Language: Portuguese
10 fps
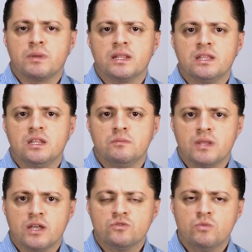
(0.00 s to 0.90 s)
para
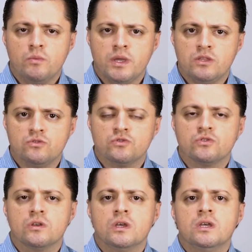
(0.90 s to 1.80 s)
determinados momentos,
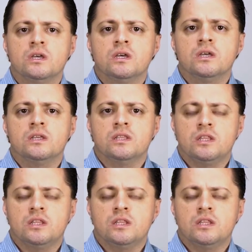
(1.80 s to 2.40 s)
em